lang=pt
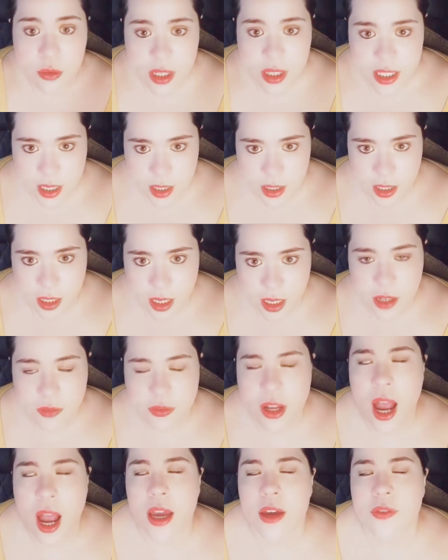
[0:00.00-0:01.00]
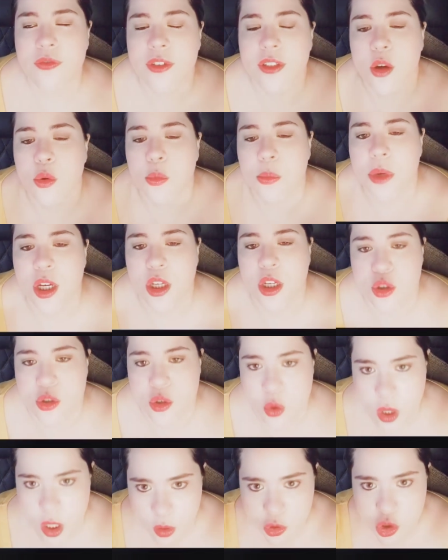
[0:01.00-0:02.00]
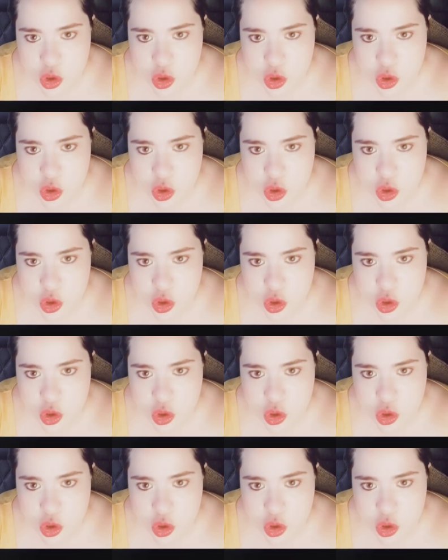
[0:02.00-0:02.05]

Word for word: ser ele. ah, finalmente sou eu de